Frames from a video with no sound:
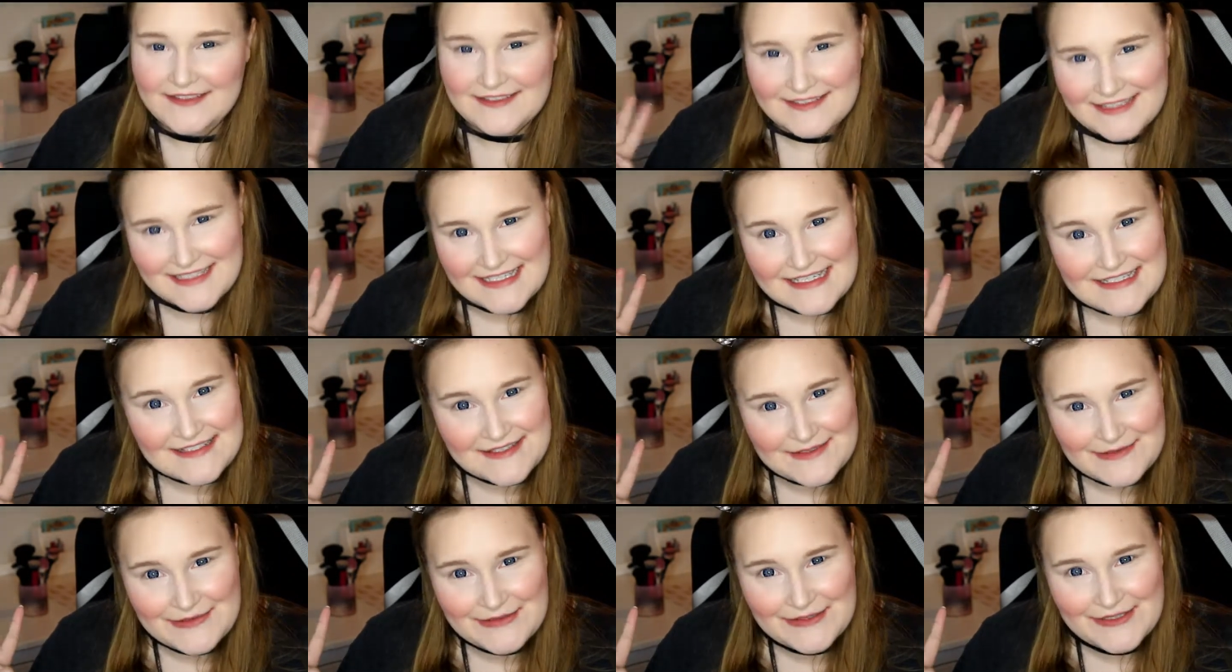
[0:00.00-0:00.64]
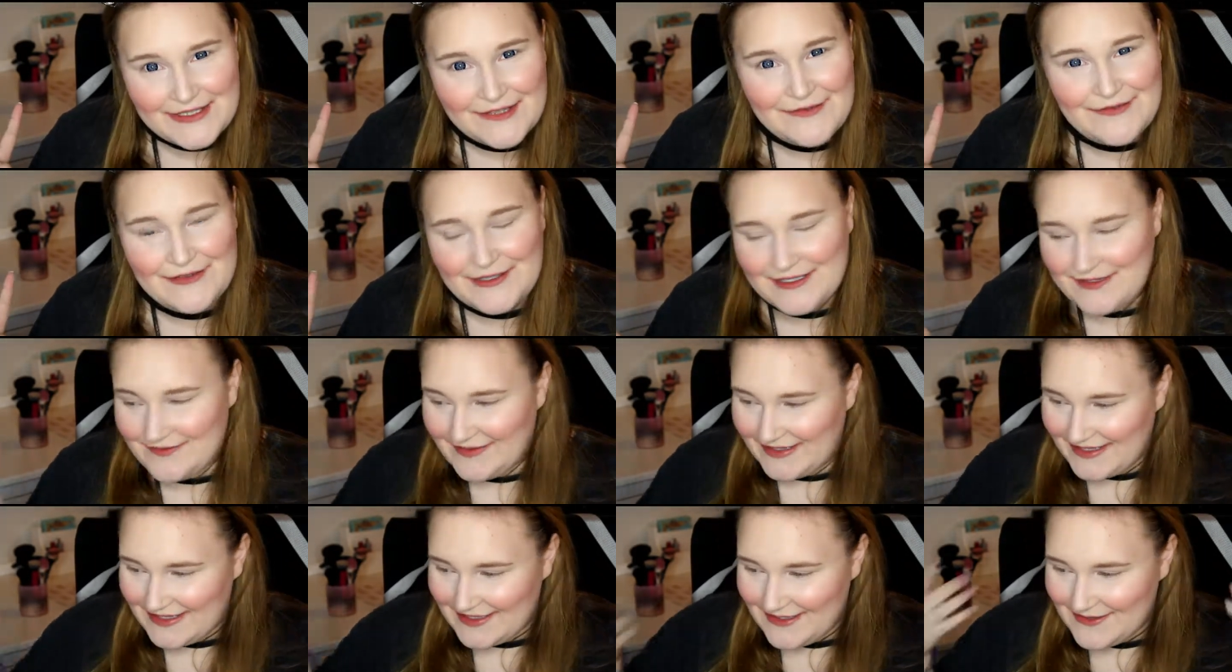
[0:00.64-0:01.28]
Das nur
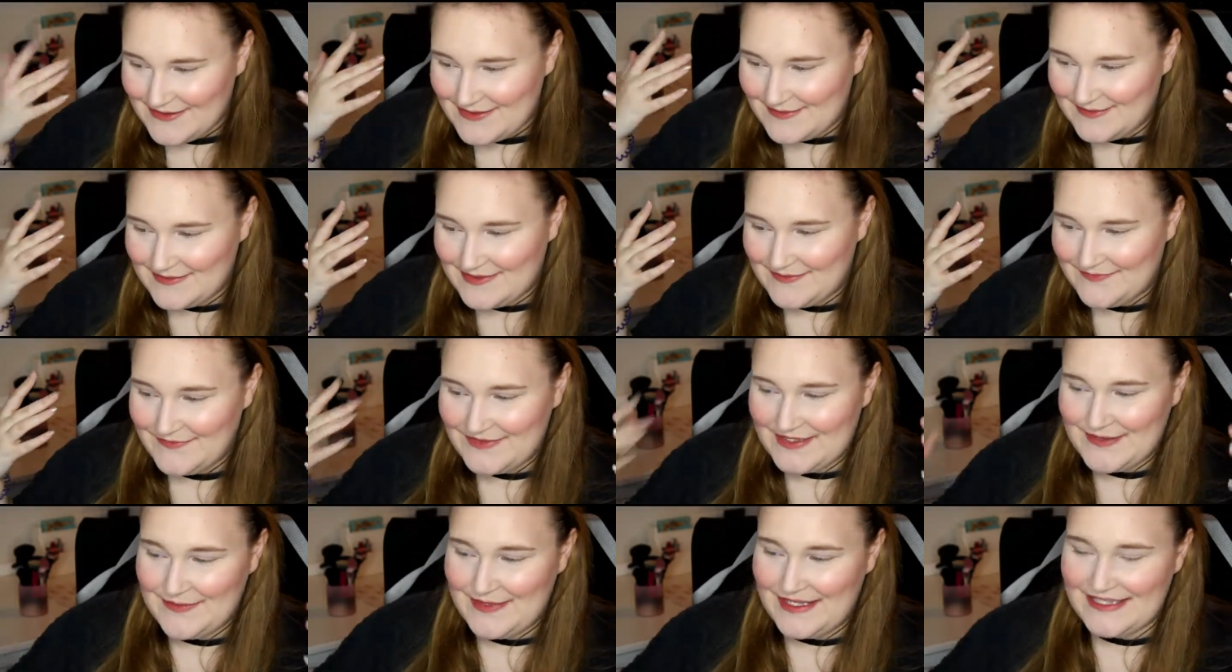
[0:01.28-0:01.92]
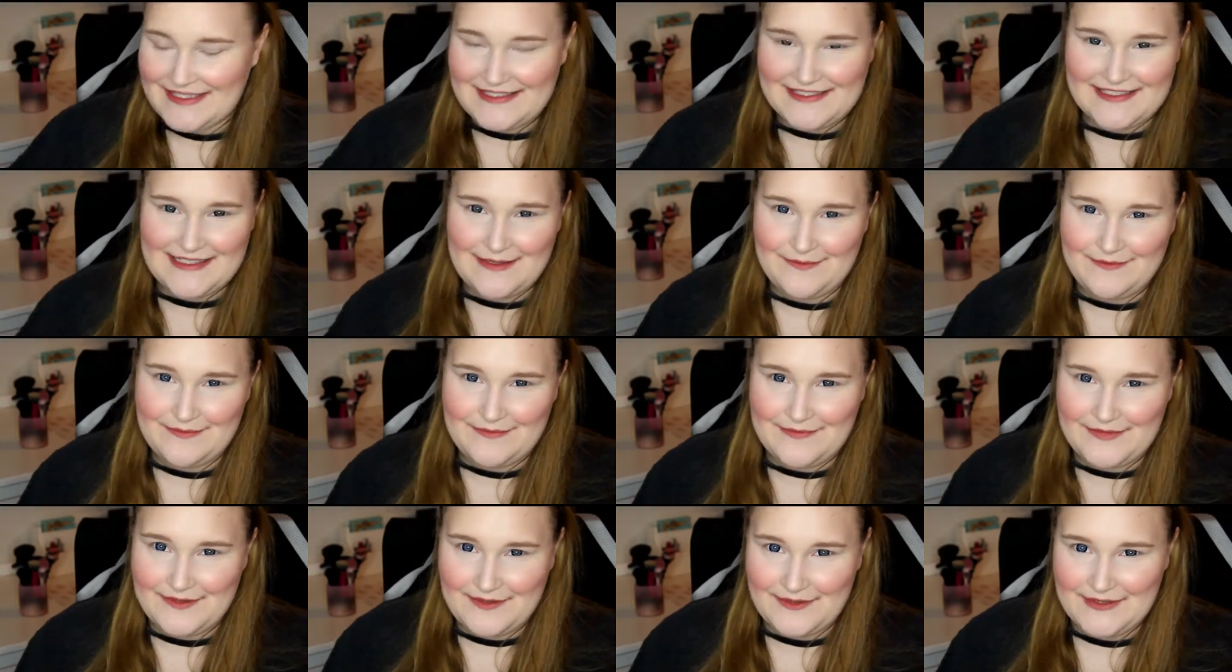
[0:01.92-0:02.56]
vorneweg. Außerdem haben wir gemerkt, ich habe
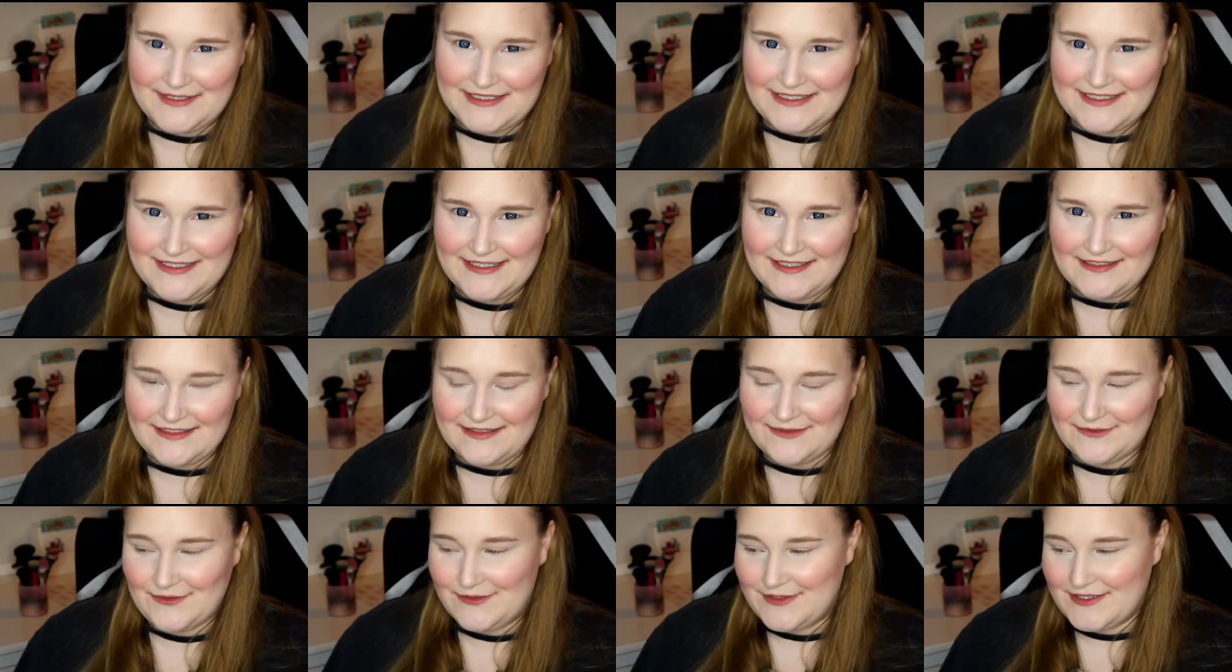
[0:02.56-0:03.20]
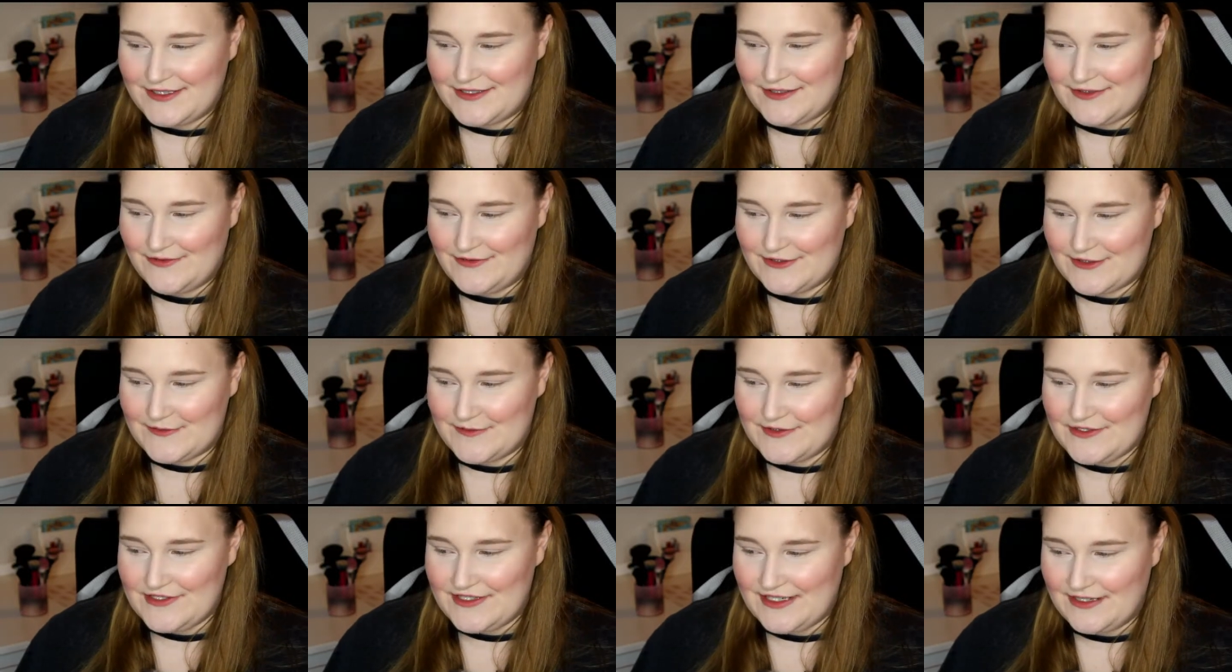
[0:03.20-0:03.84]
euch mega angeholt. Ich hoffe,
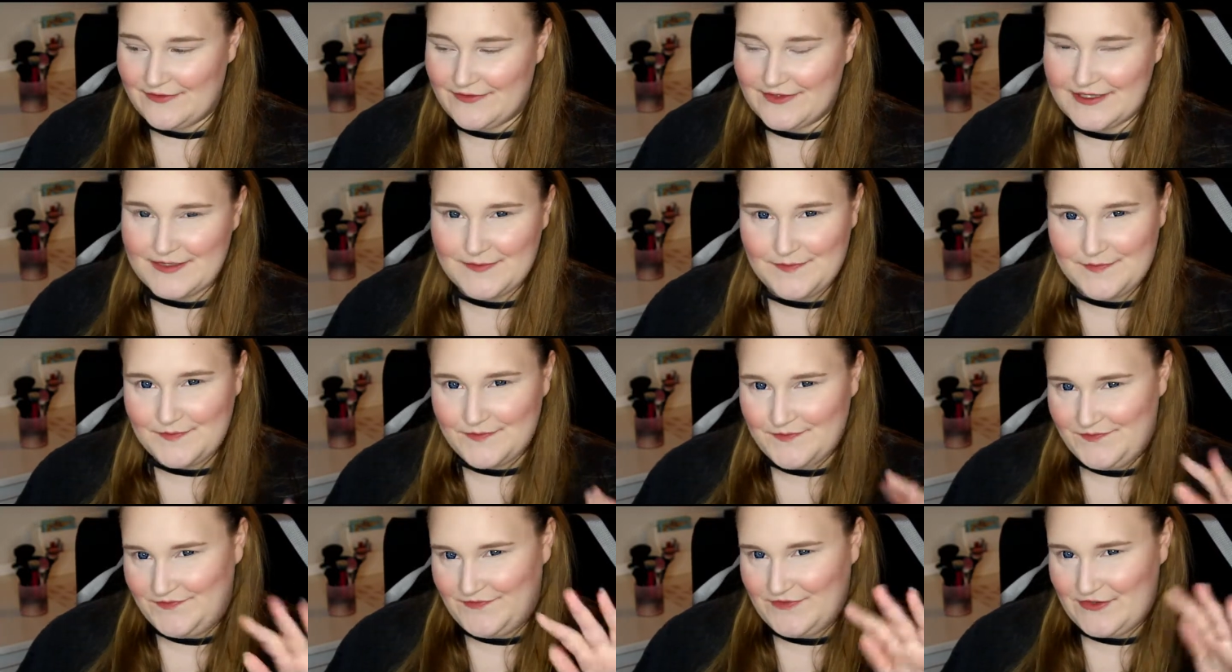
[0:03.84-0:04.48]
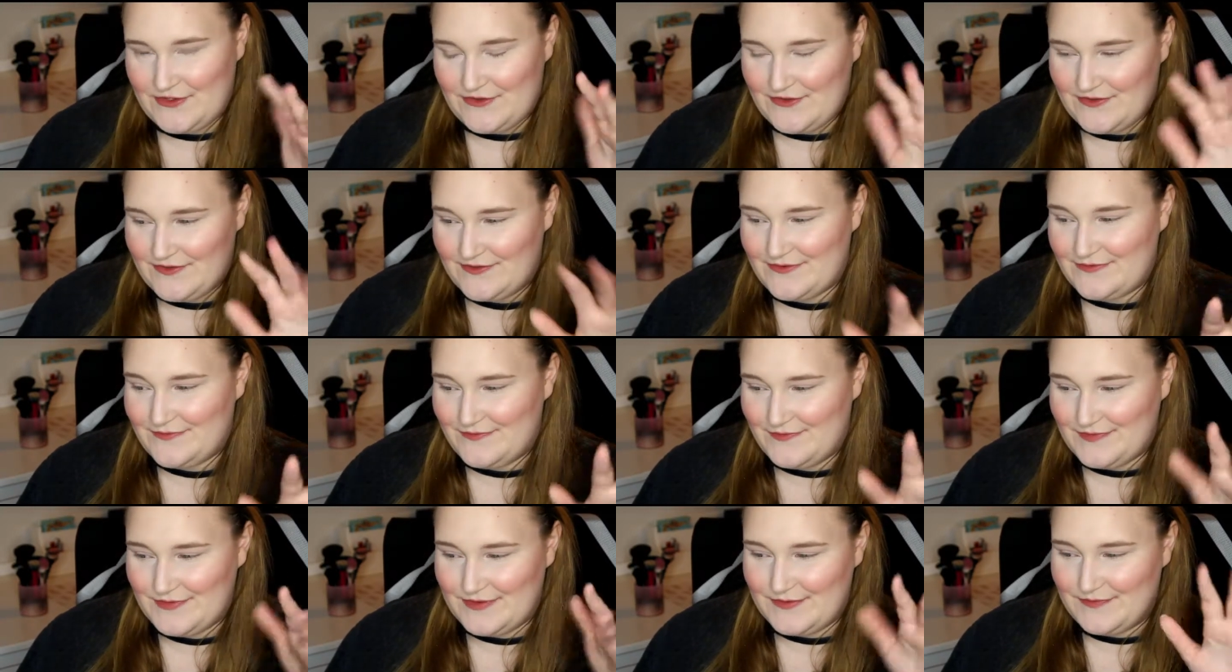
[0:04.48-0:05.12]
ich bin scharf. Ich
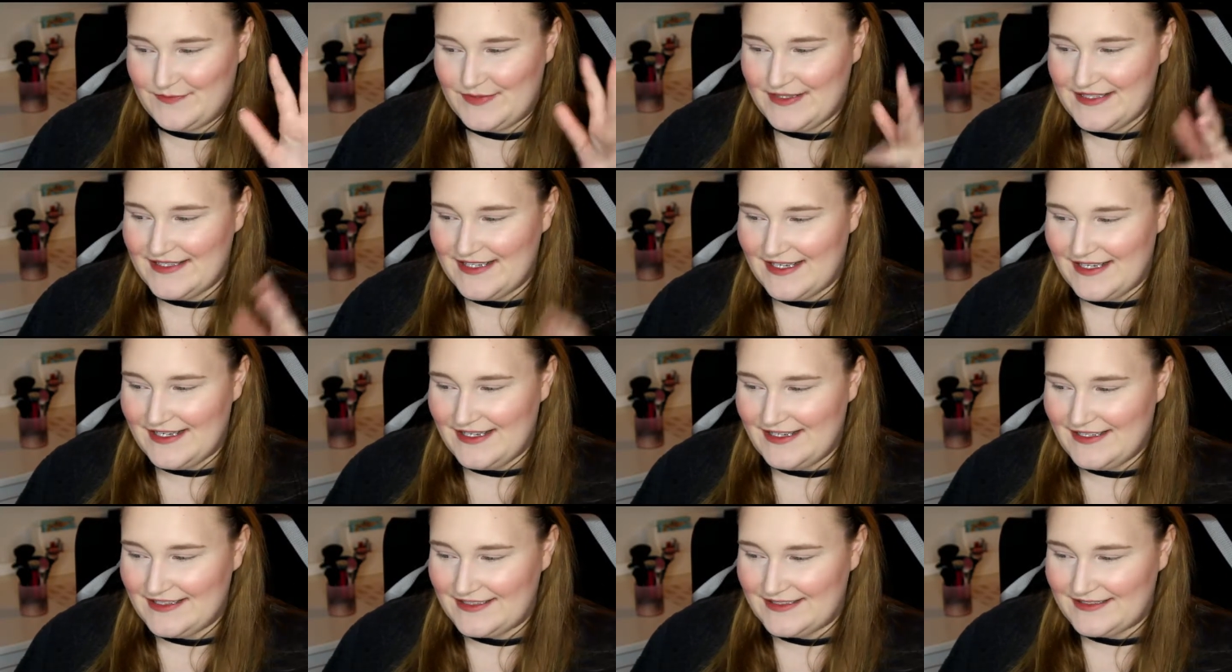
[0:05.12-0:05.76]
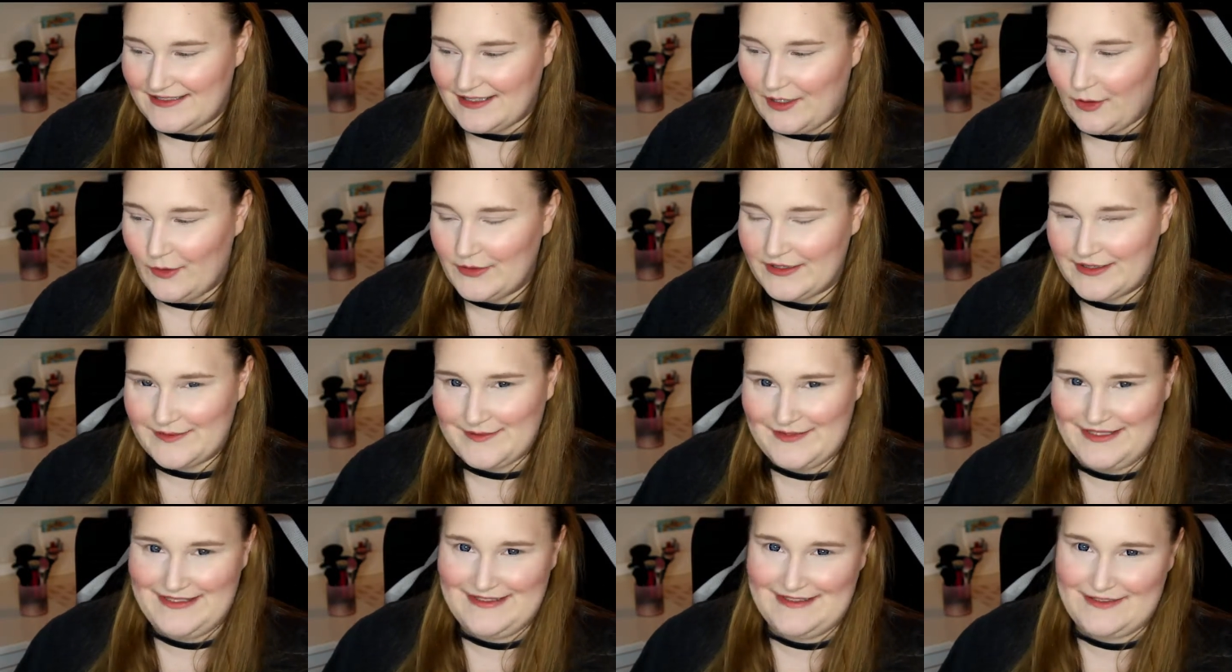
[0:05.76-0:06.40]
bin da, ich traue
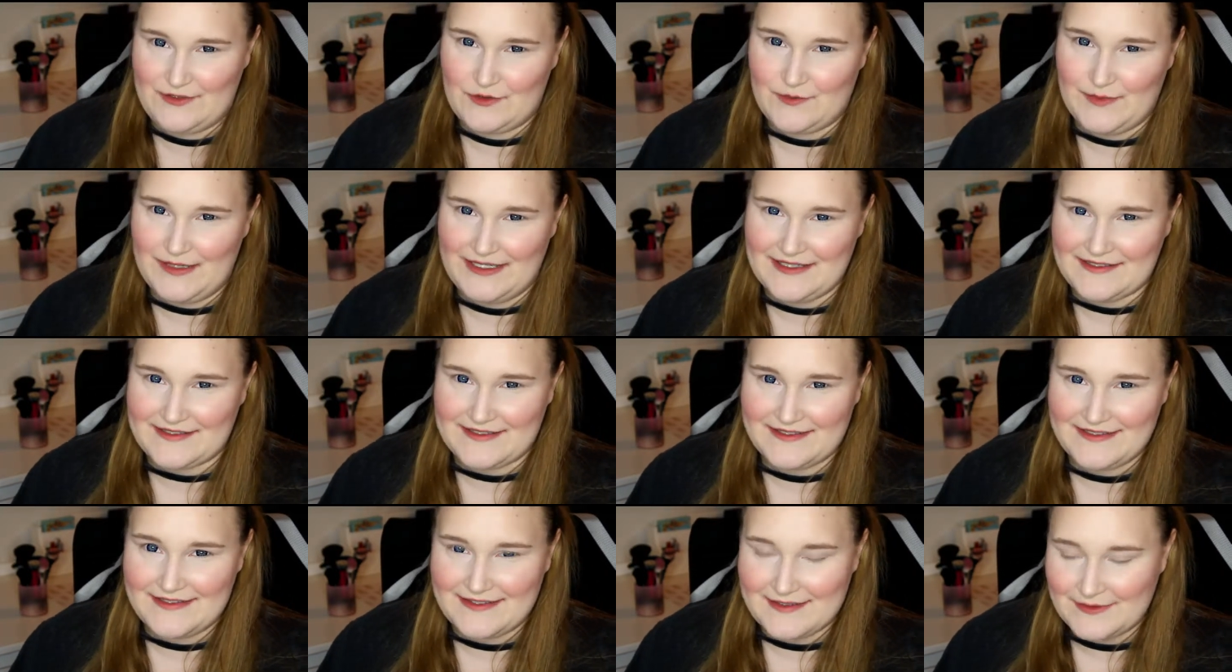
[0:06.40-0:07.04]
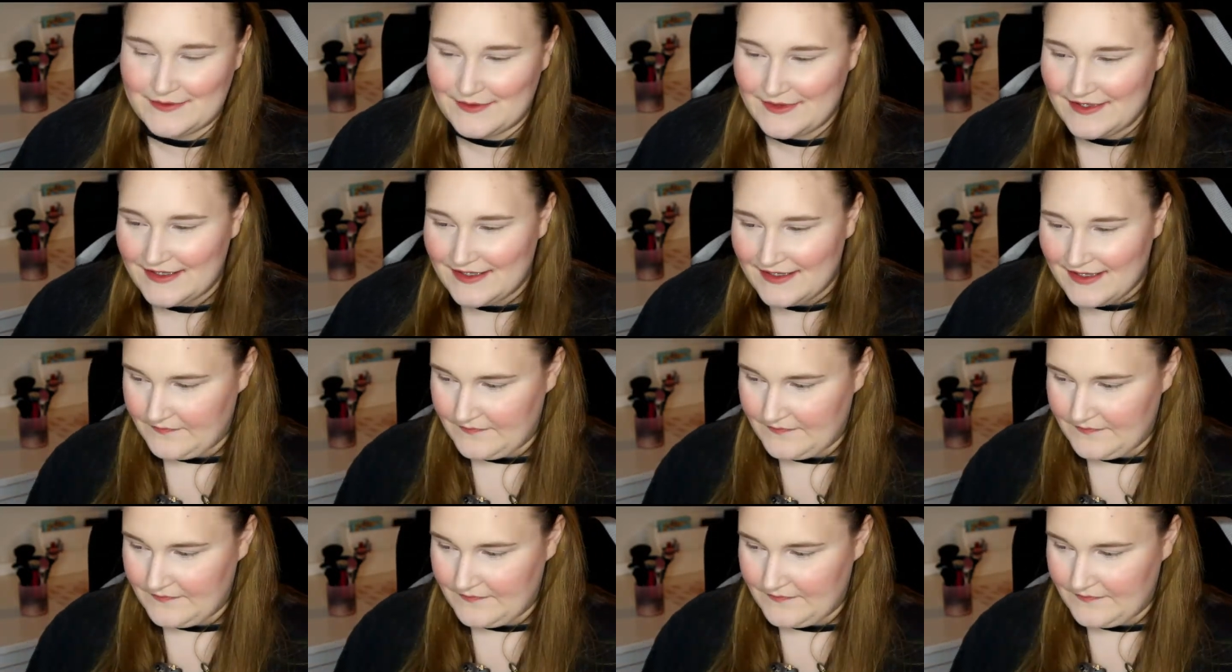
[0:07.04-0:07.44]
dem ganzen Spaß nicht so.